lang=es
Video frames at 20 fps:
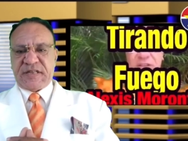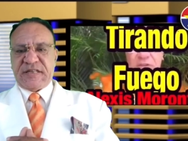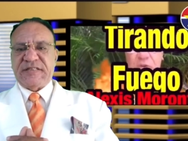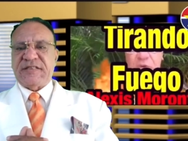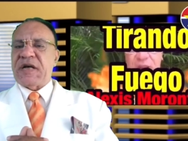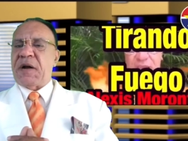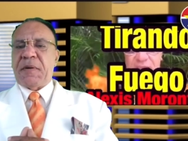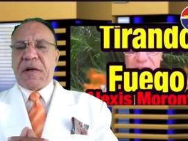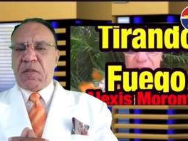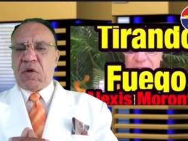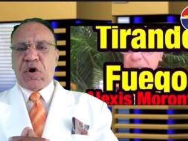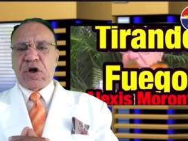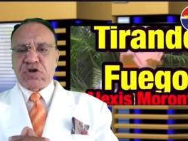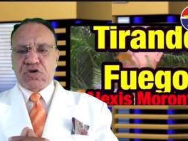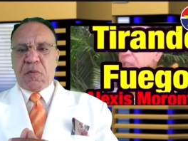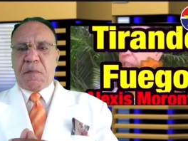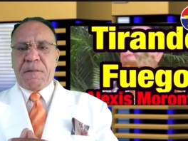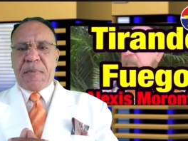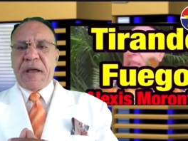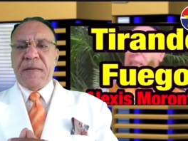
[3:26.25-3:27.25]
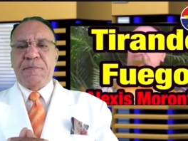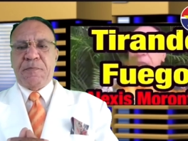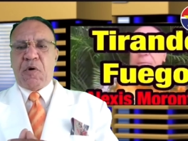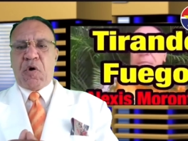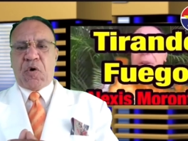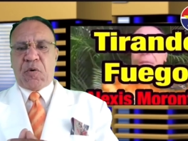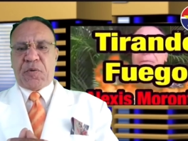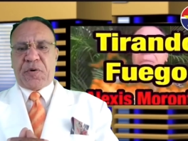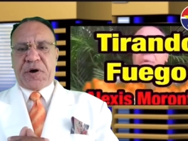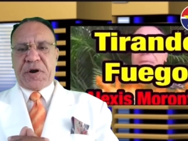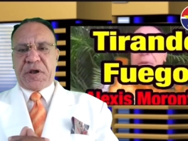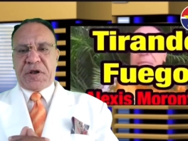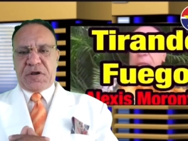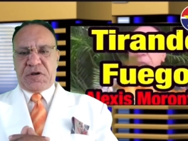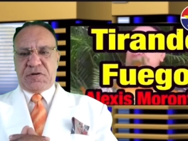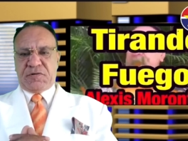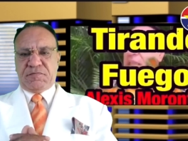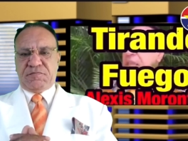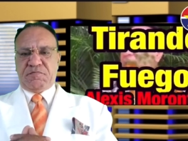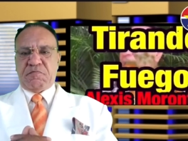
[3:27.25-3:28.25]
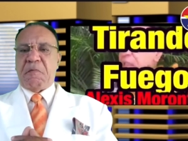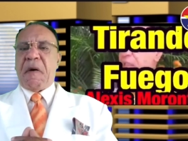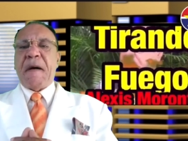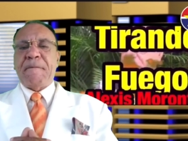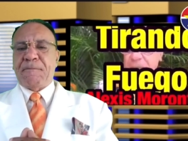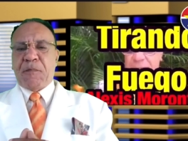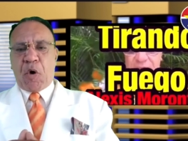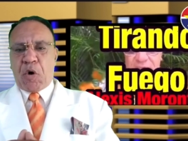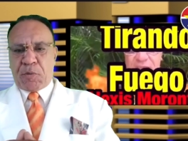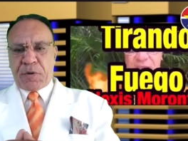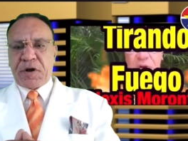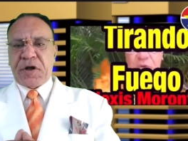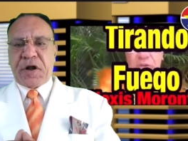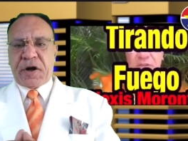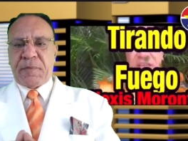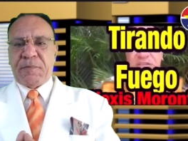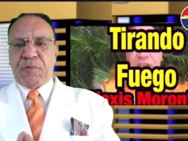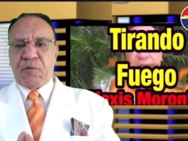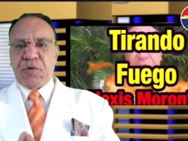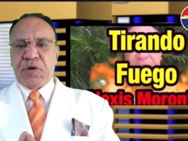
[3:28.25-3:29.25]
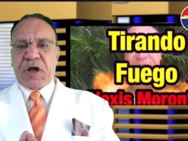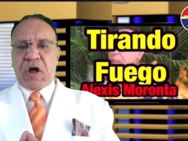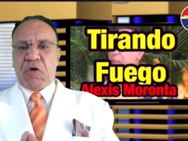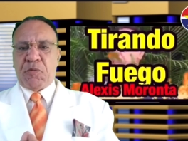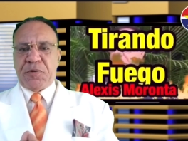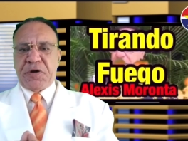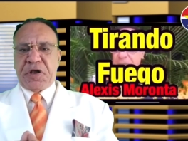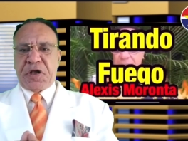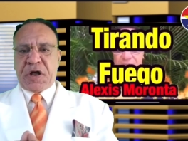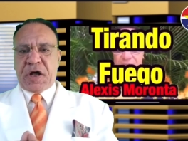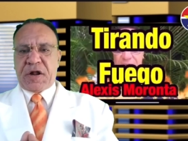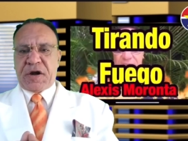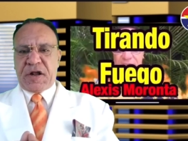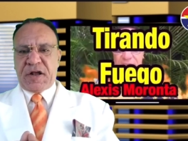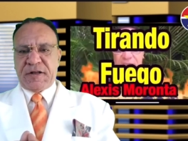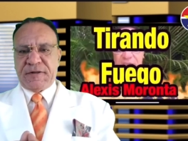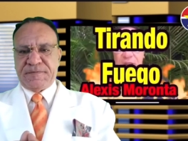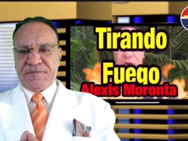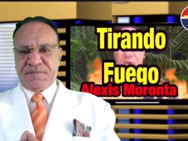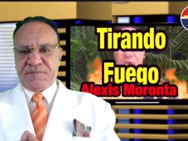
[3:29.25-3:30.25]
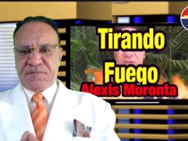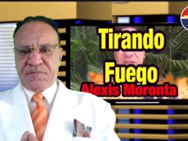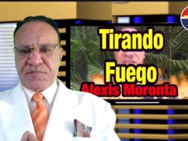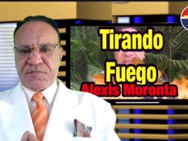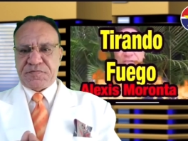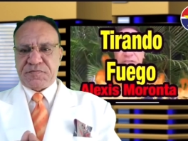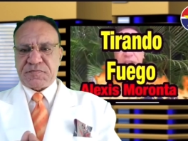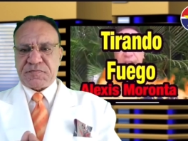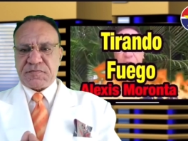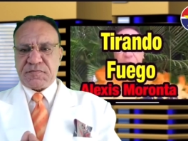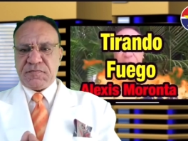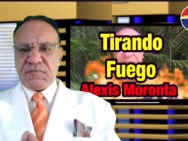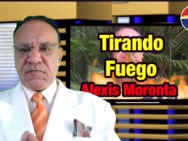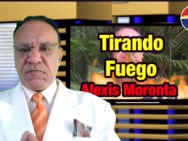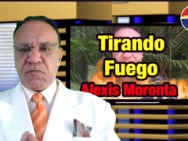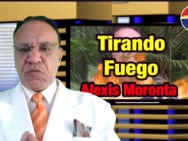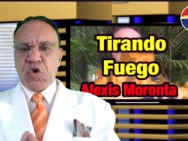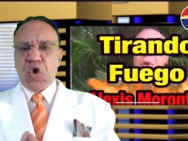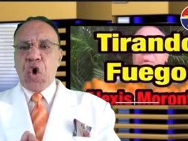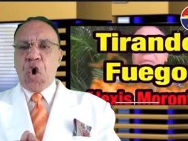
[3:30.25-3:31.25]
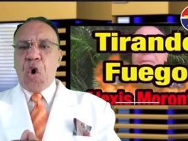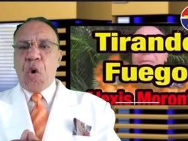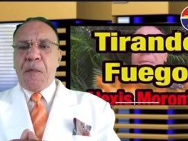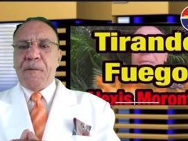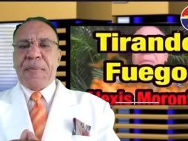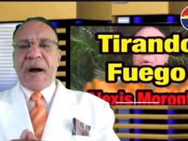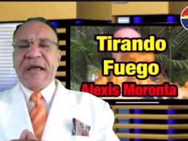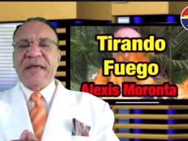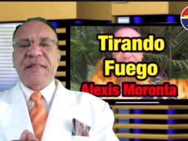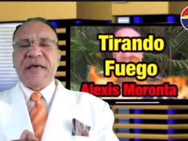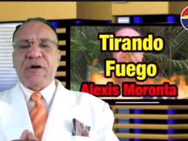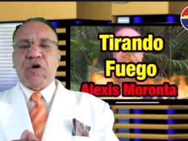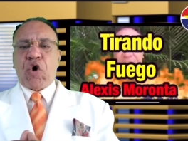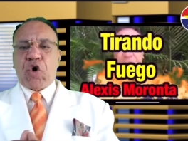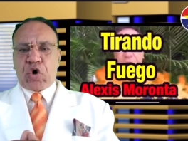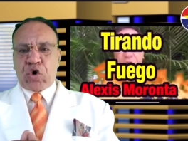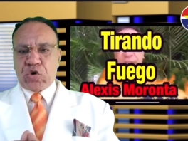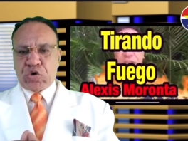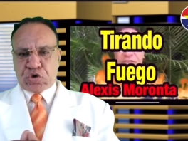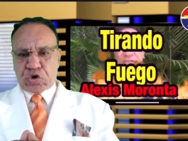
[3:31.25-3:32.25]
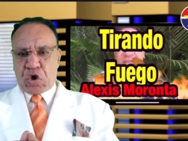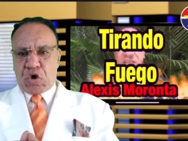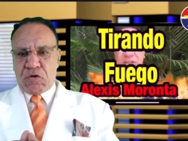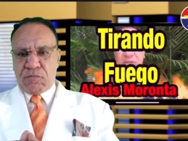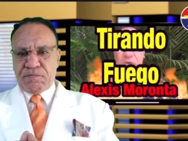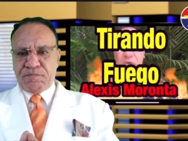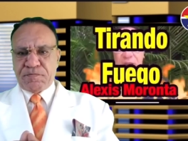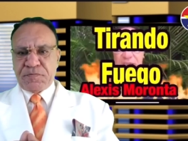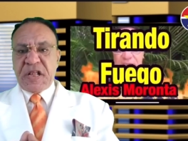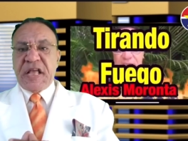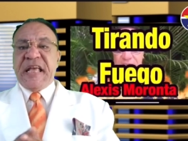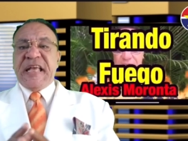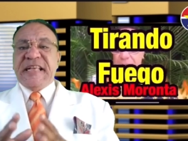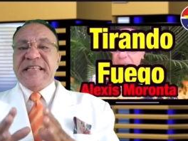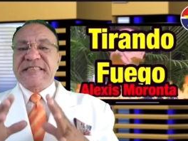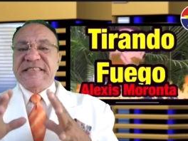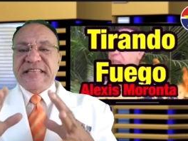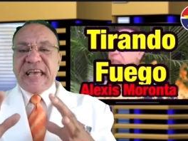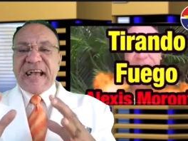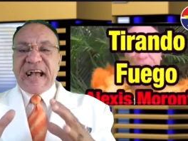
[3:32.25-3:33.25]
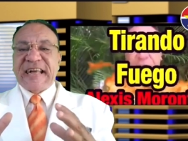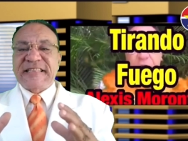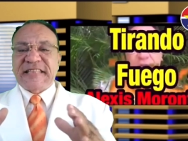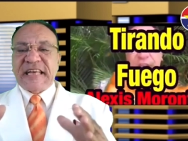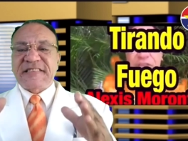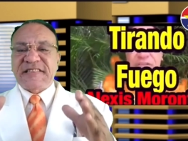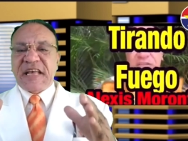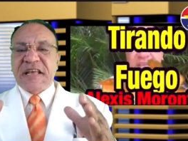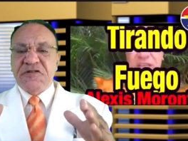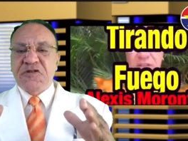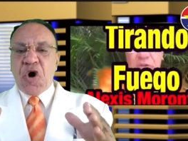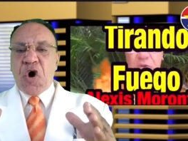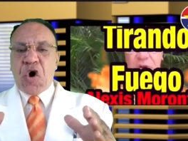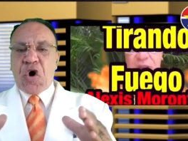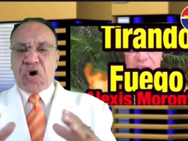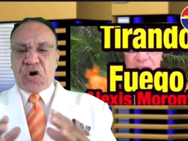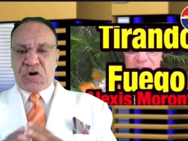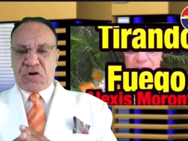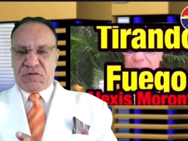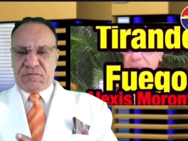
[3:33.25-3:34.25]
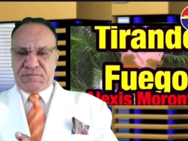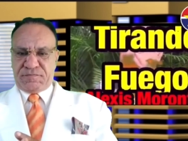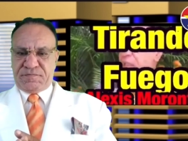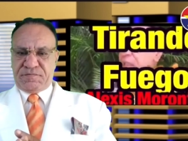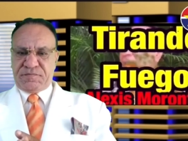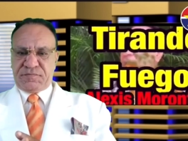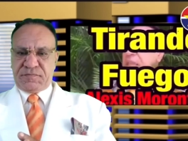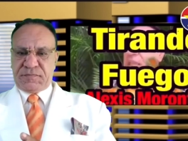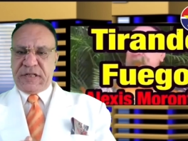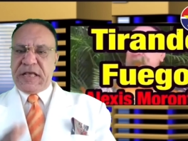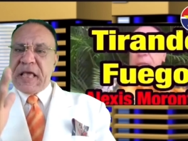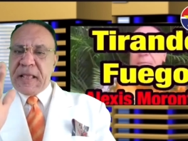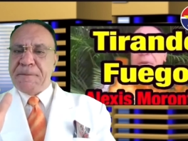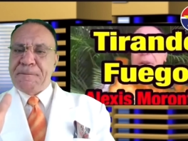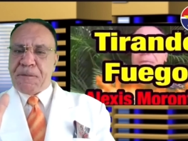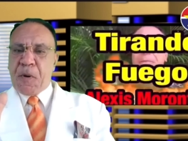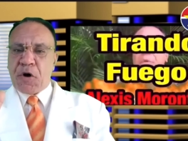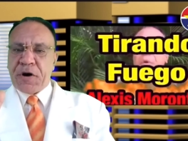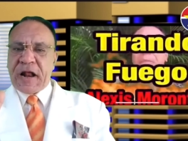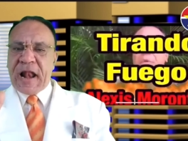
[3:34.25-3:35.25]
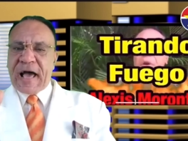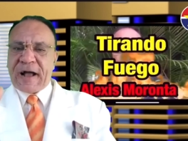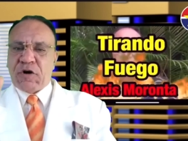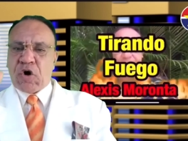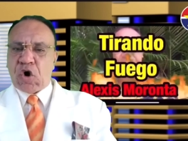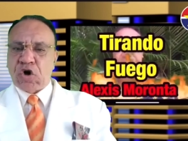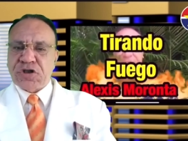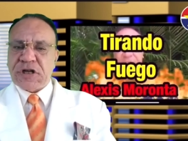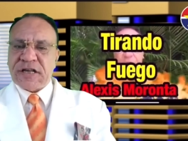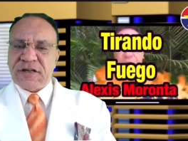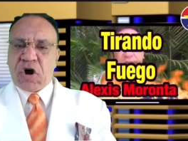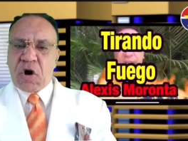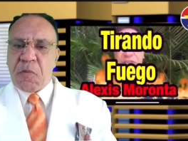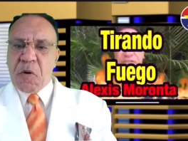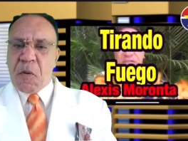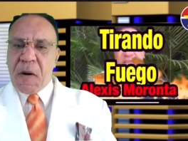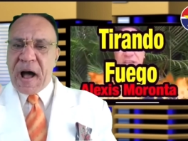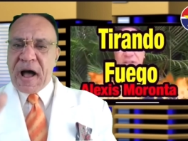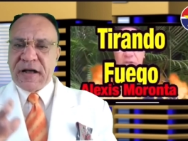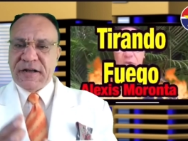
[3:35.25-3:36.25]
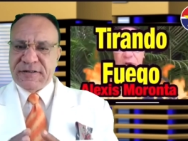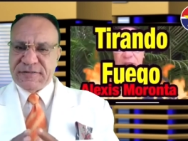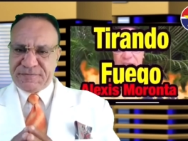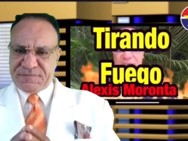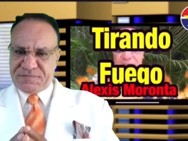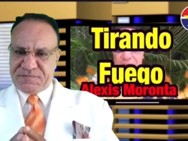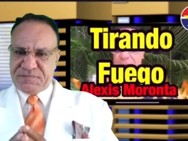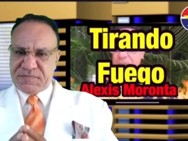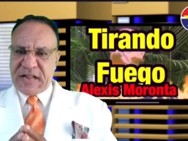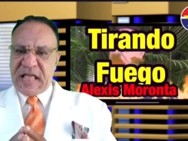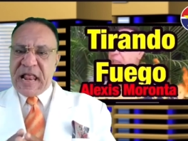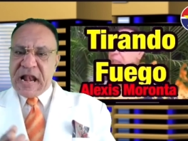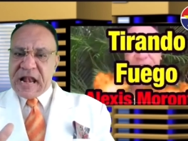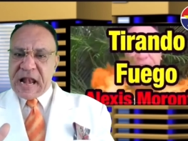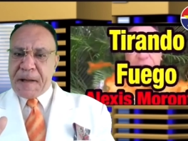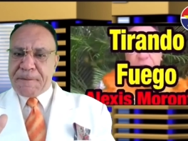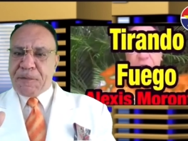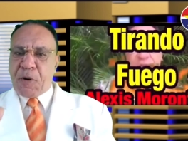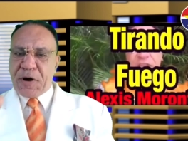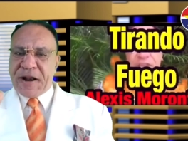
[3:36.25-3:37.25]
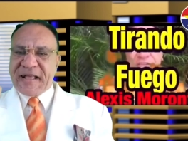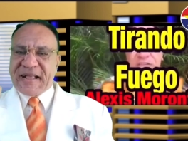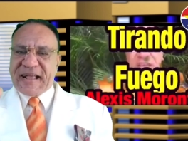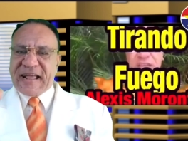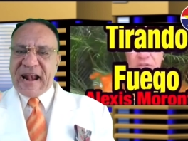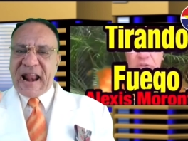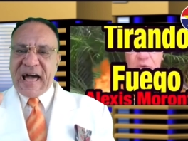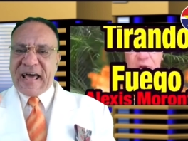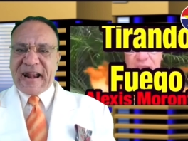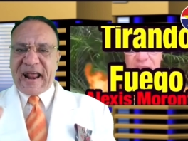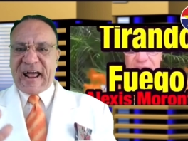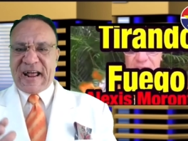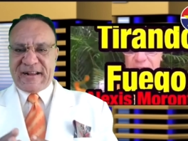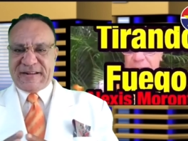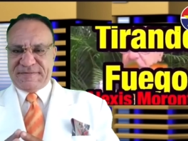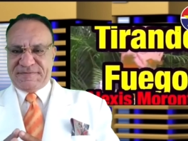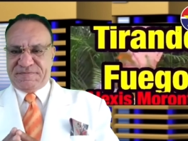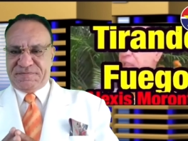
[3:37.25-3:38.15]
Salvador es un país pobre, más pobre que República Dominicana, un país de corrupto. Llega este señor y pone las cosas como van, las pone clara.